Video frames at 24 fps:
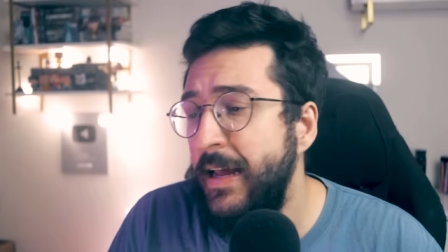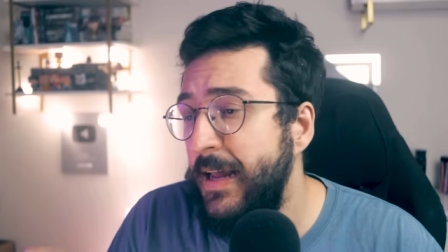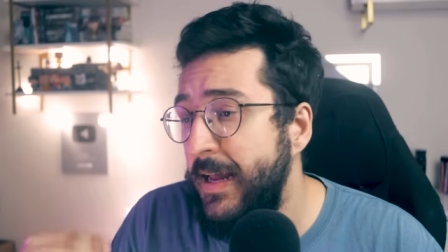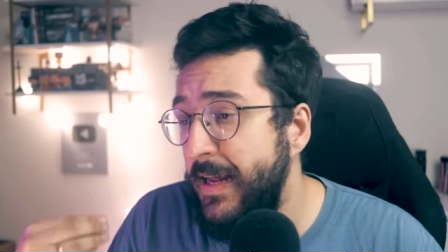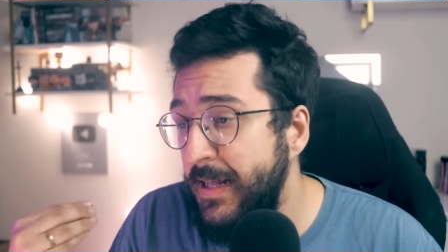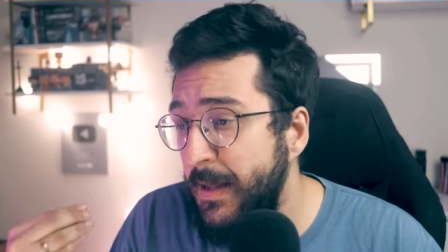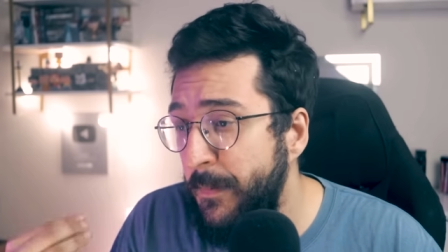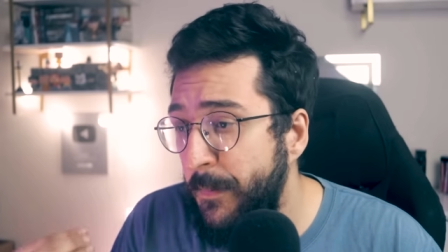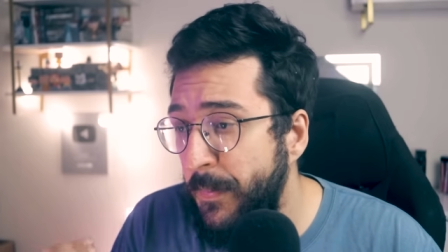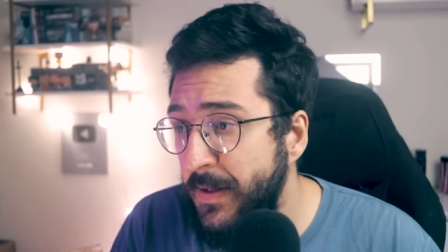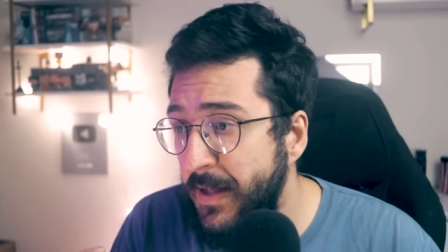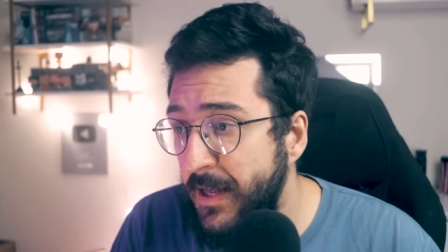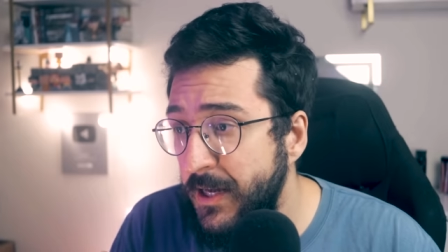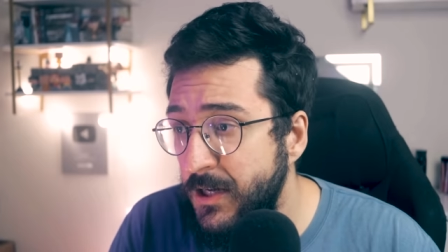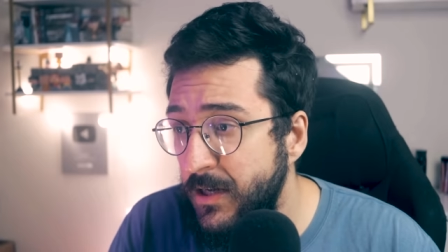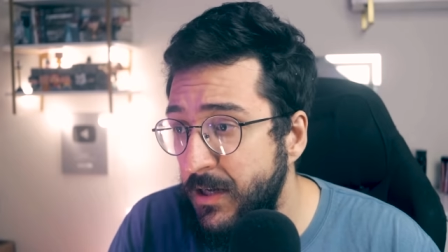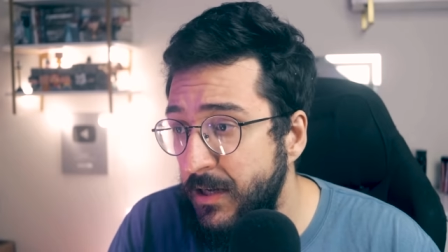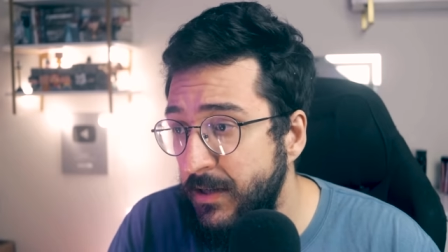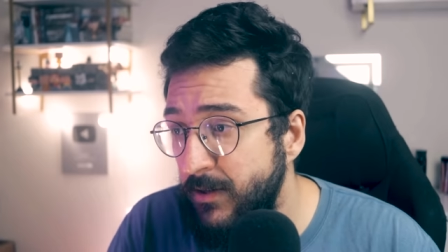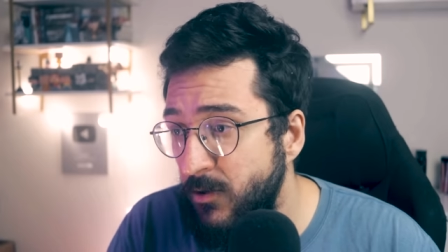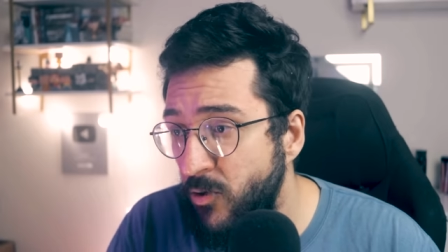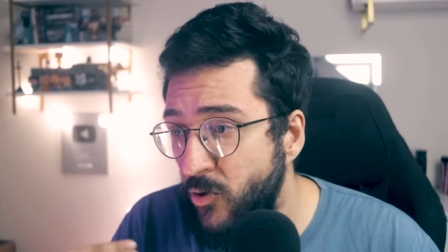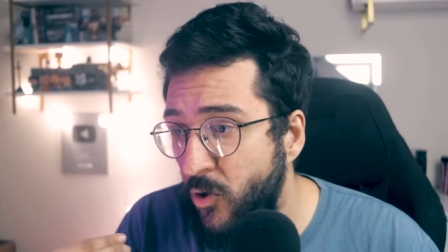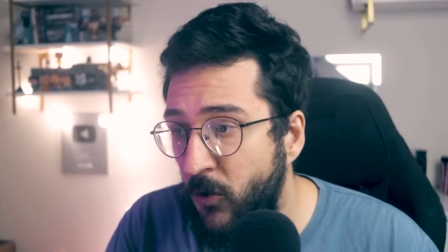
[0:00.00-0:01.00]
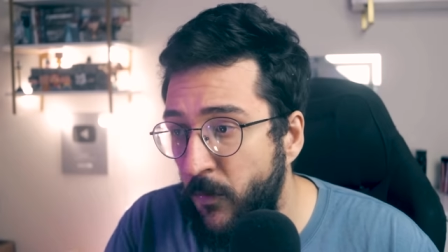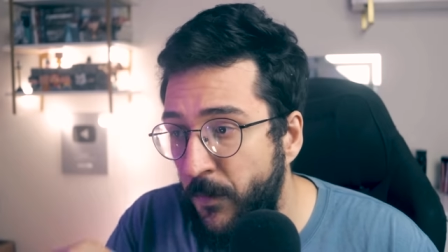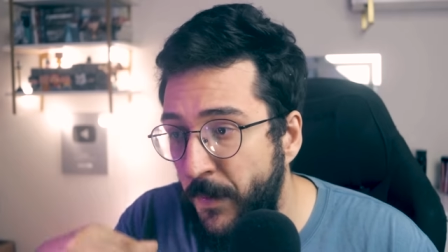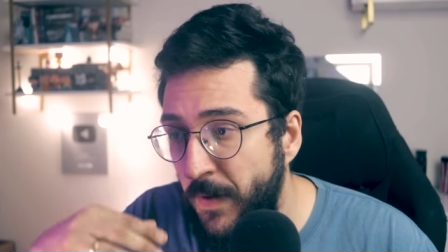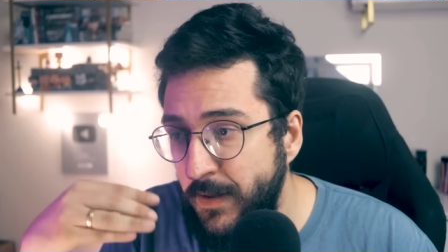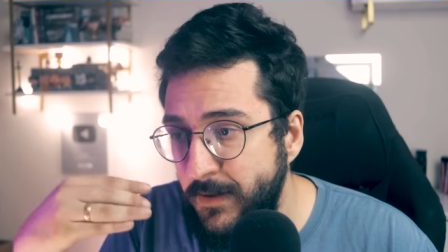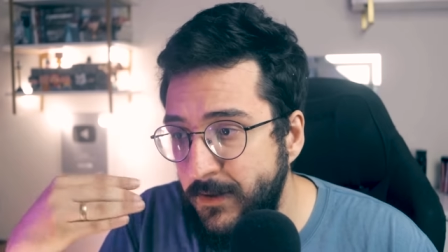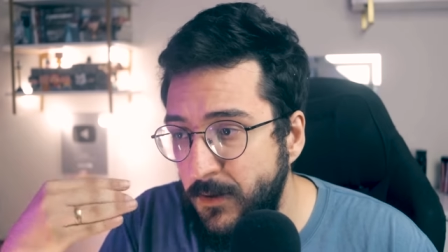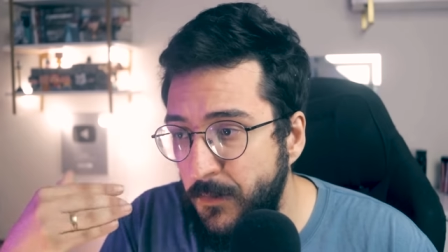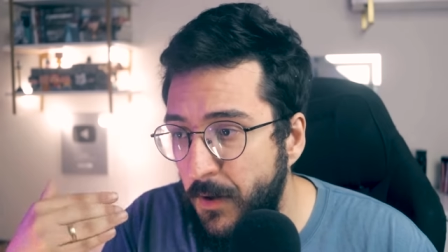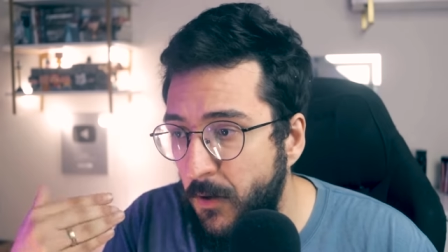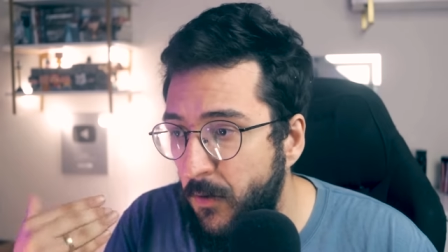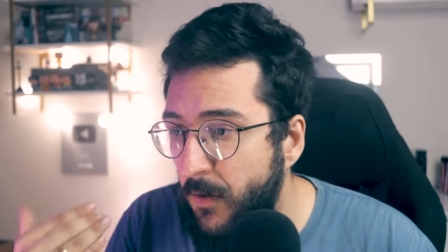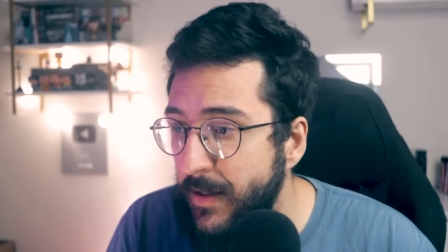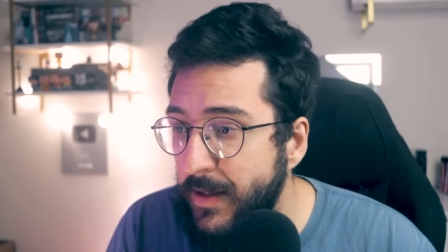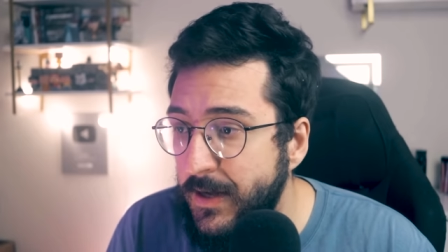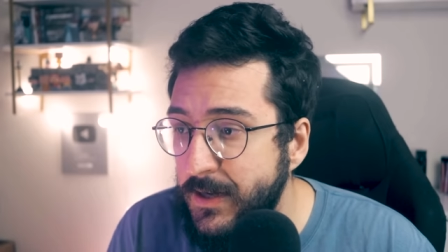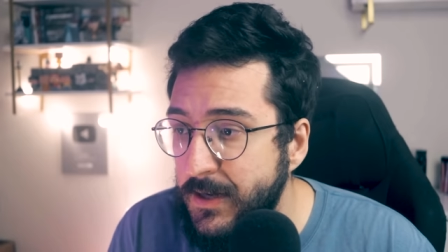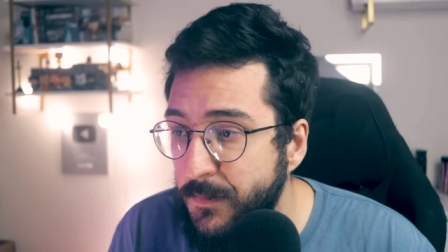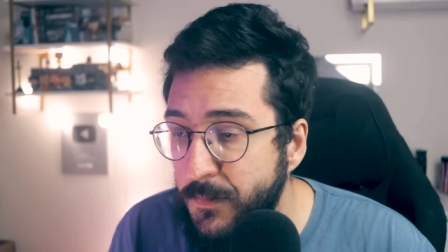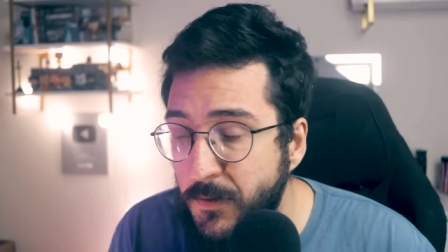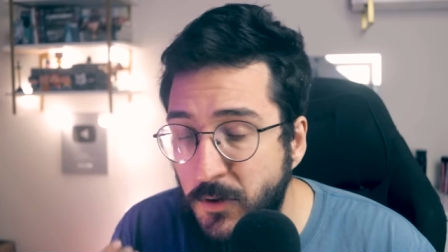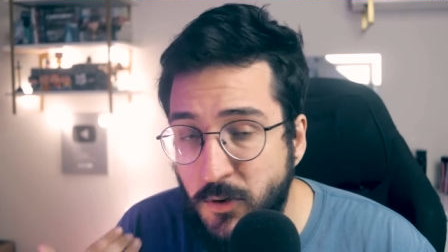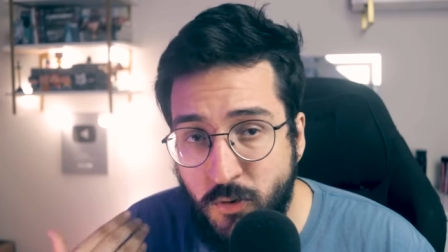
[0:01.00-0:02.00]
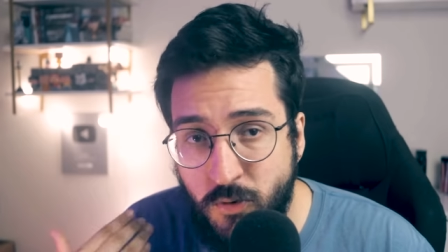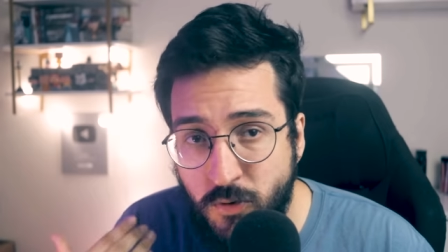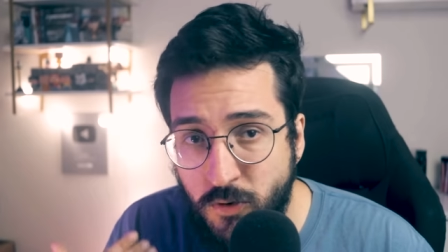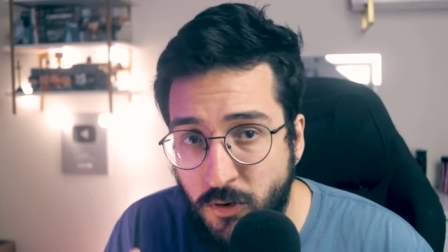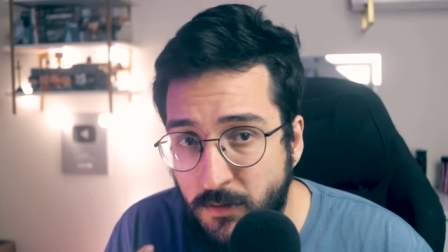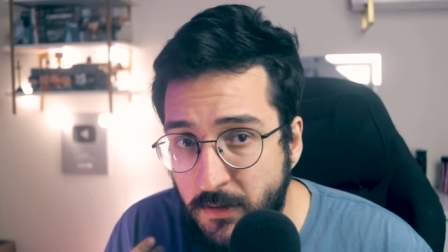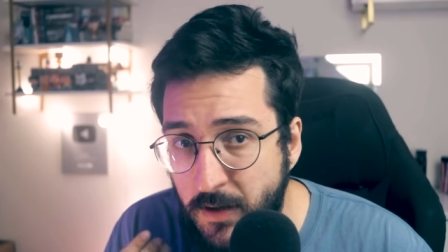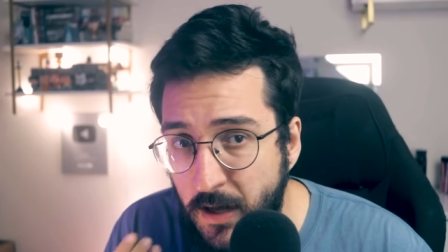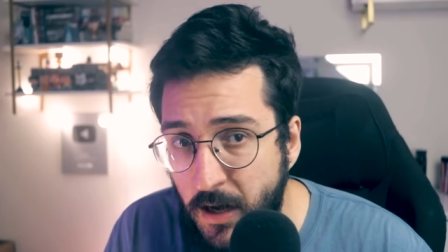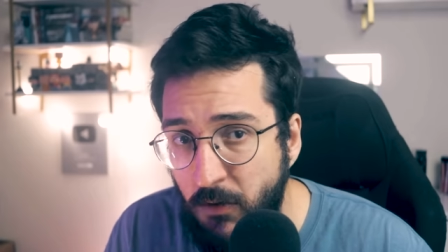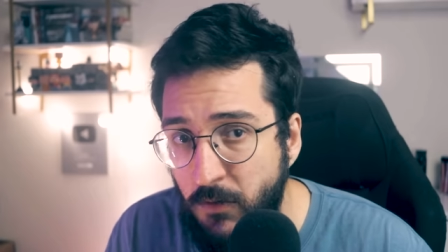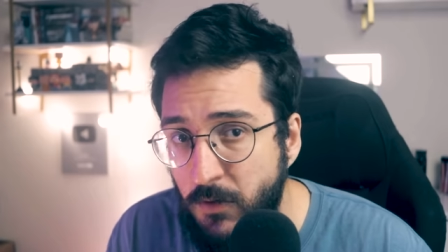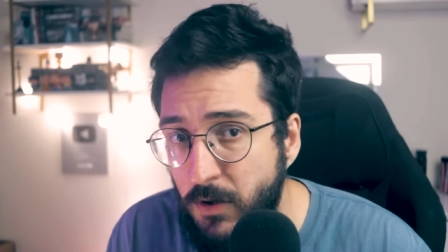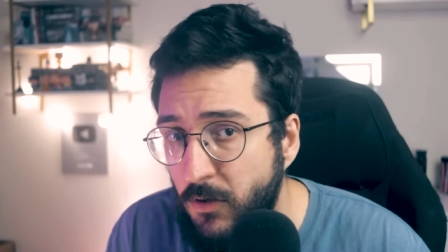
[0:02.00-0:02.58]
independente que esse jogo pareça ter uma qualidade absurda ou não.